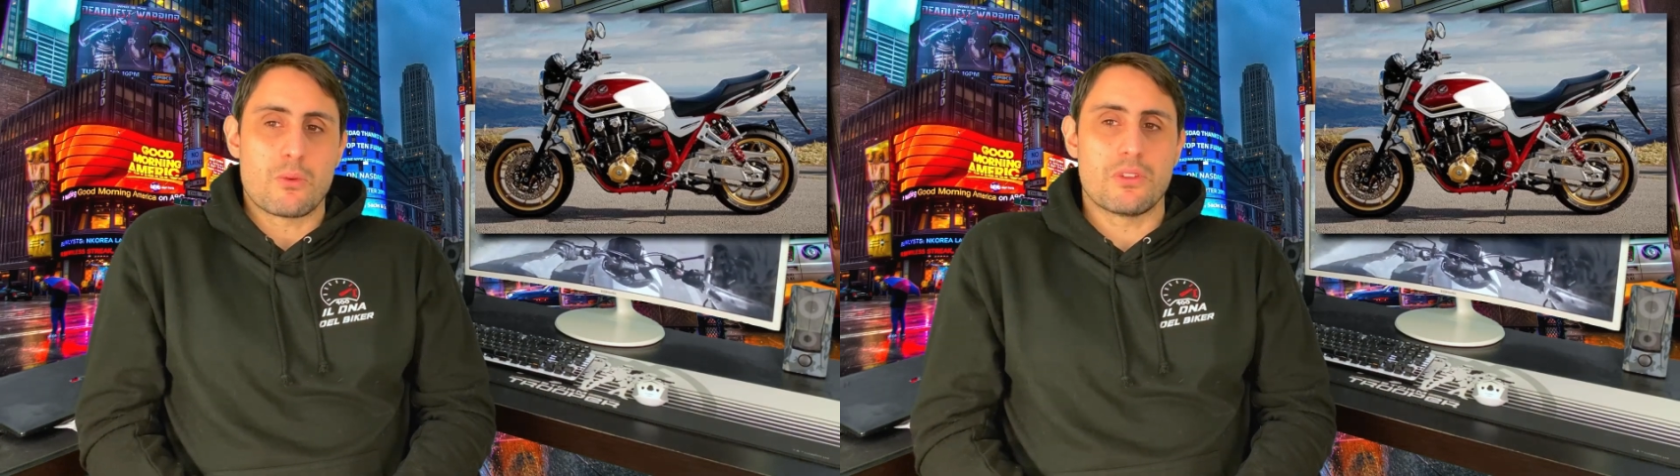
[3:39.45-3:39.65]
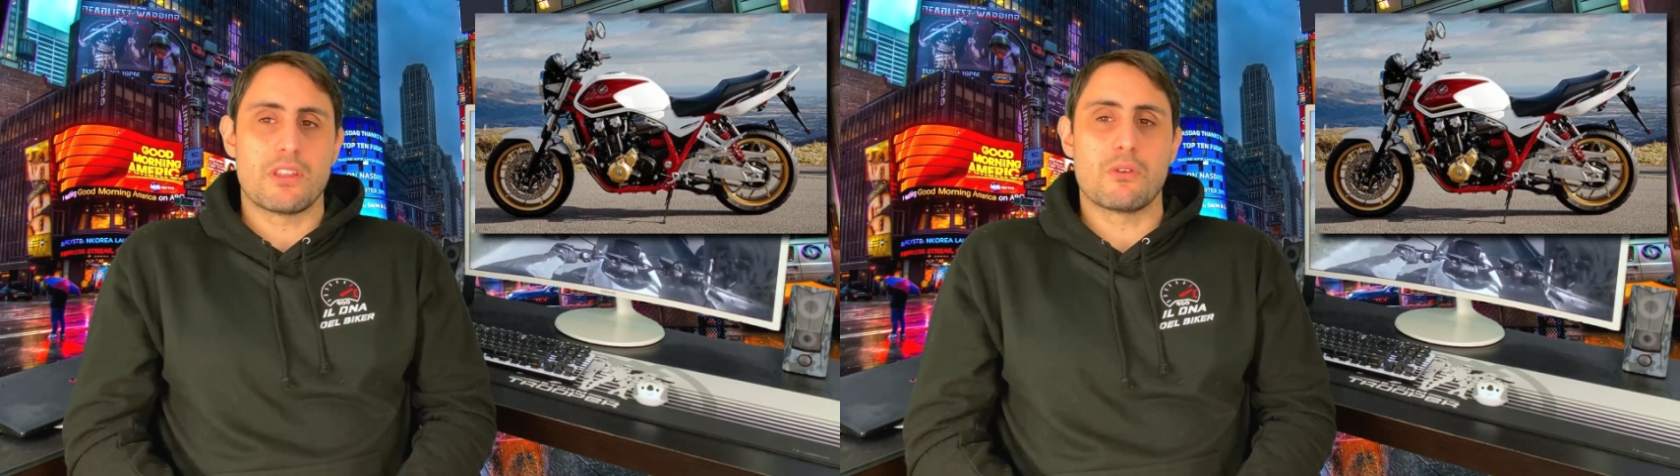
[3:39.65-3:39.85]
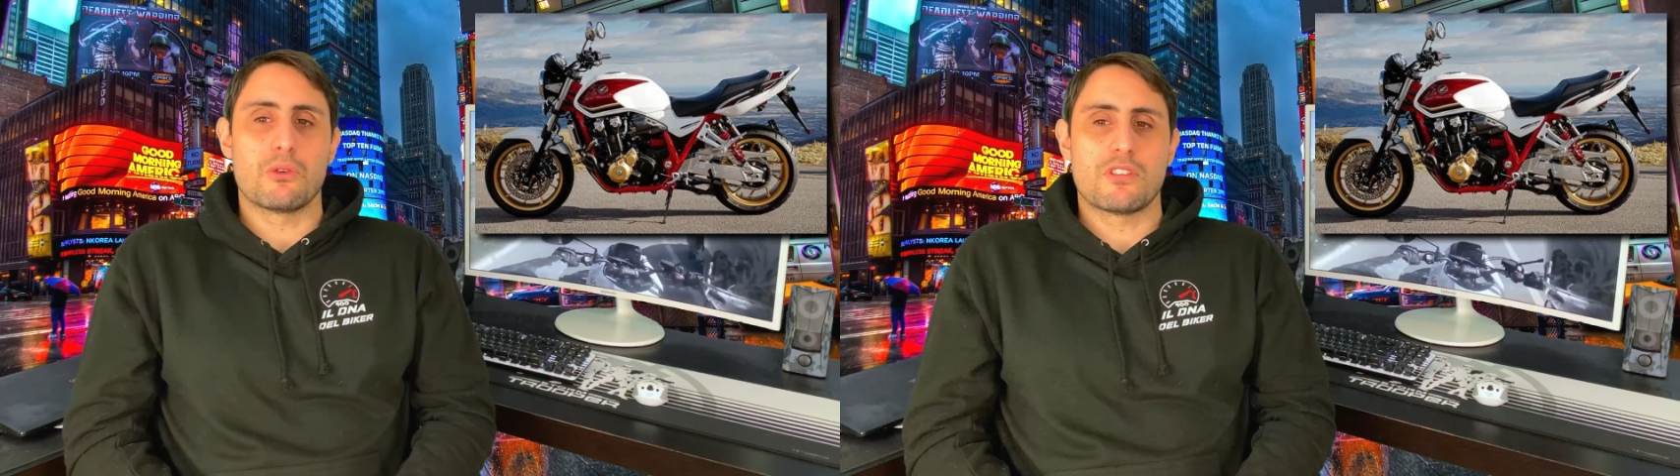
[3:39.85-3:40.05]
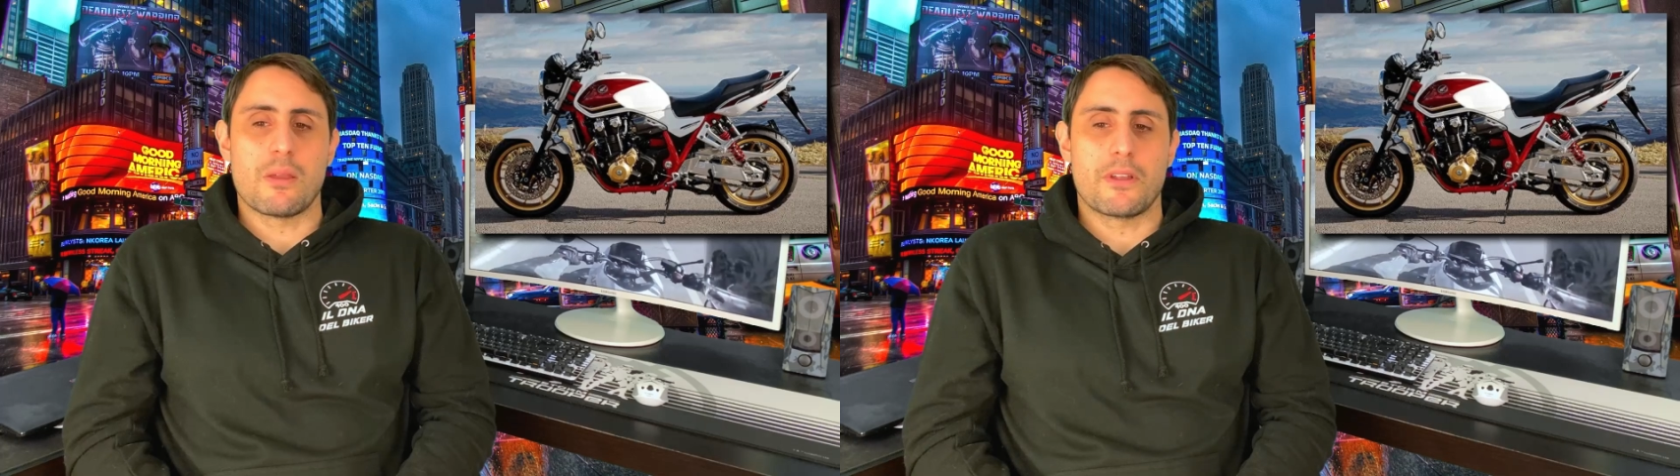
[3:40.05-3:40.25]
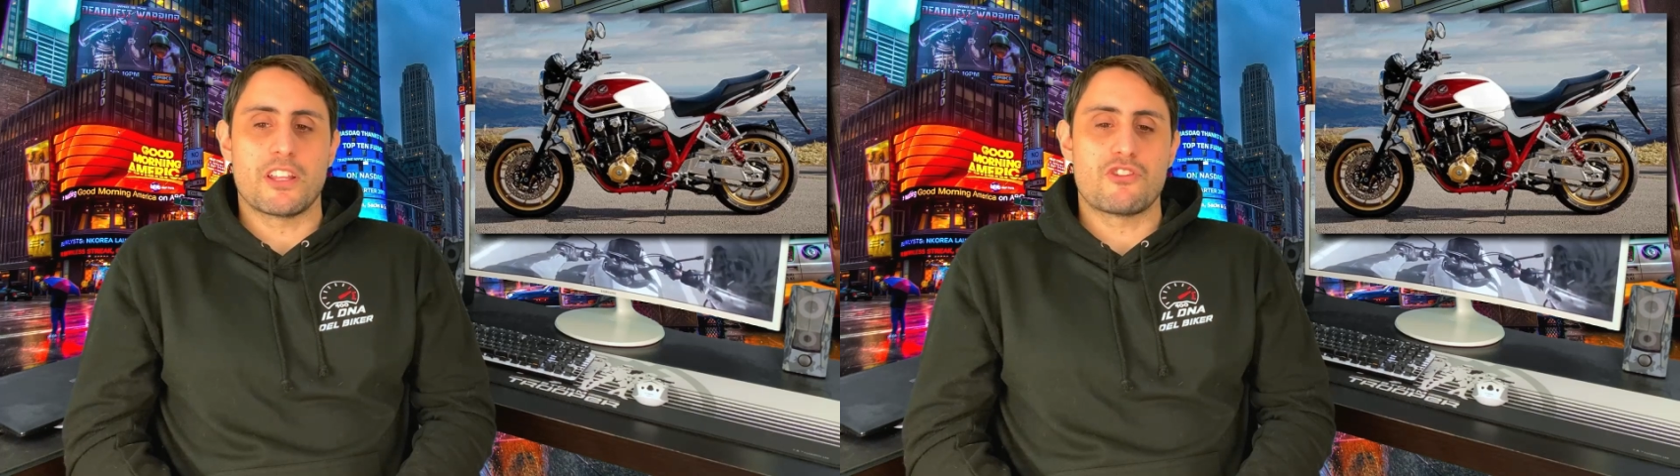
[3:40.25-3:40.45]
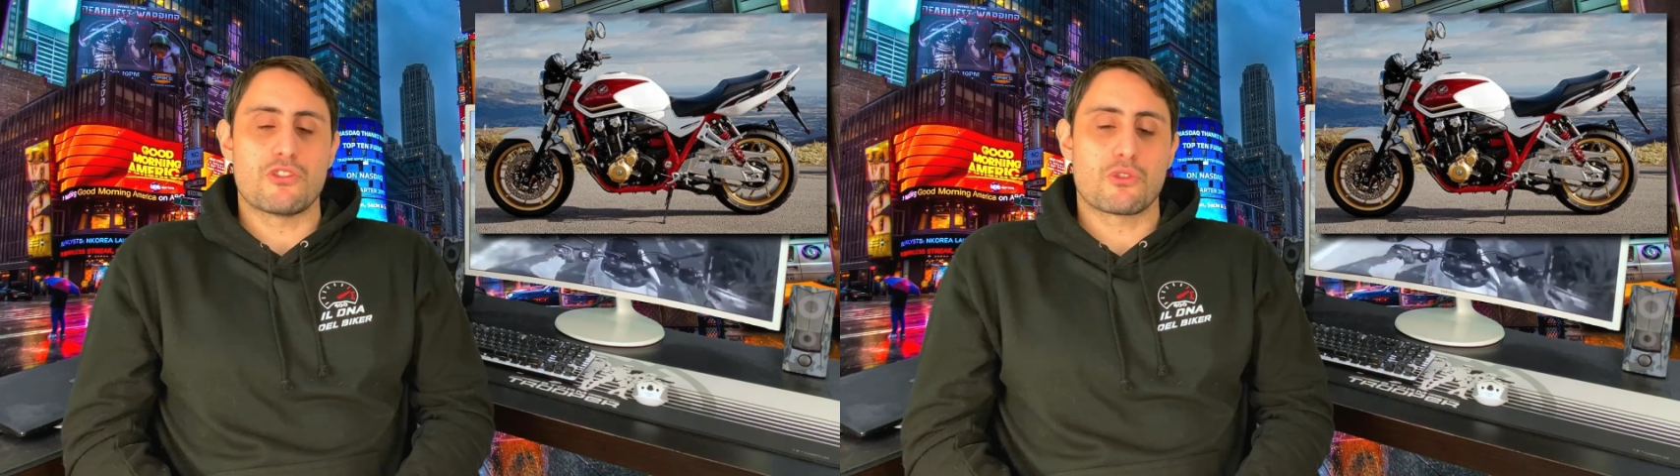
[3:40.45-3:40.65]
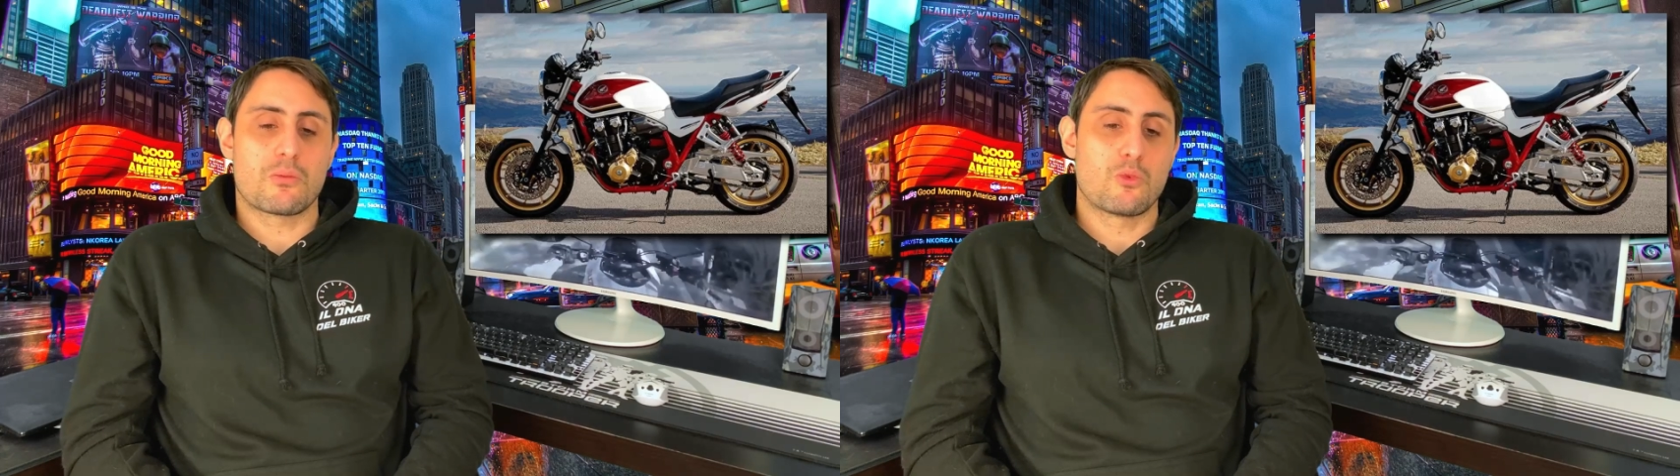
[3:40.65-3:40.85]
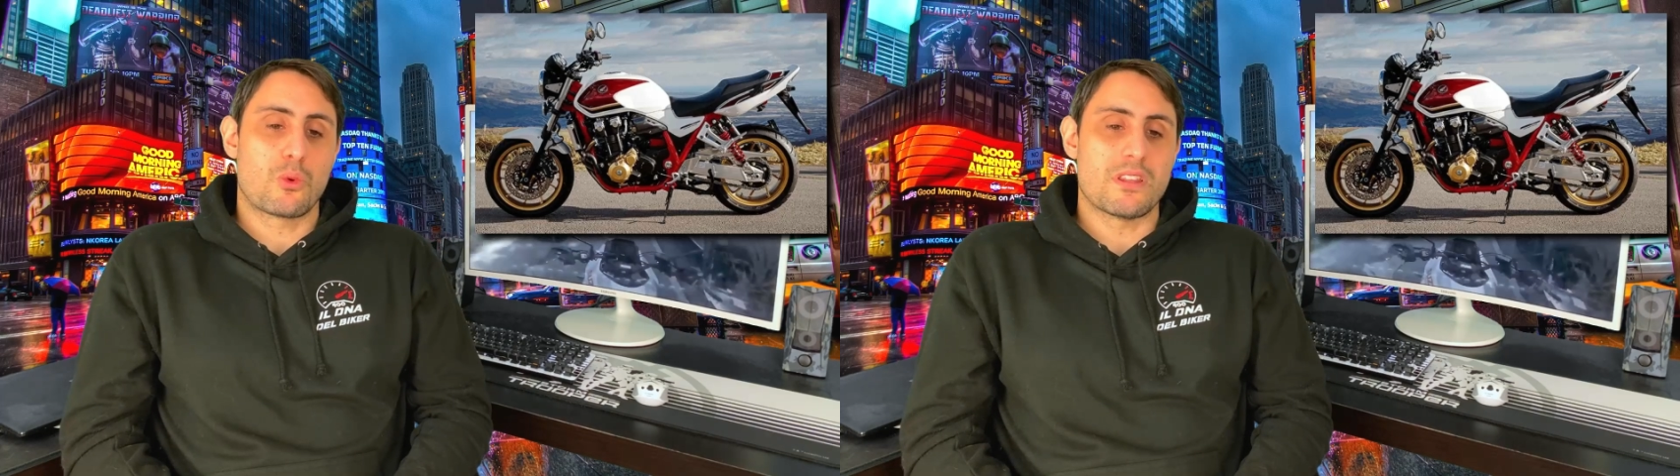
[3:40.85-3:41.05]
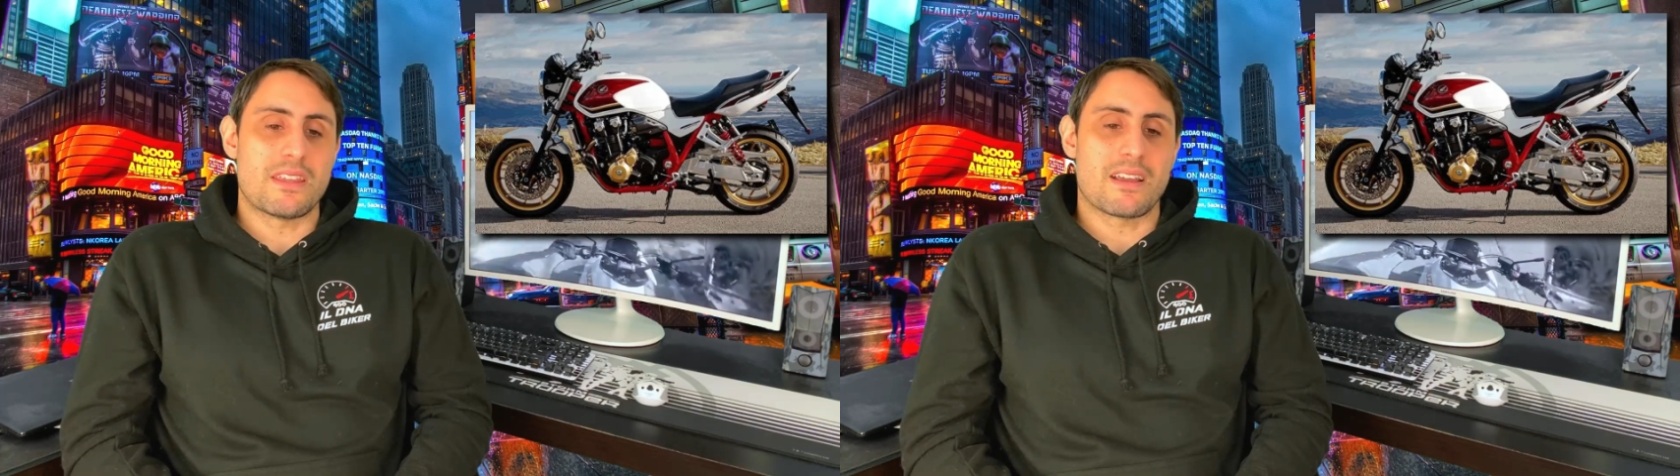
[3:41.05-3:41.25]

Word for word: quindi Honda abbia deciso comunque di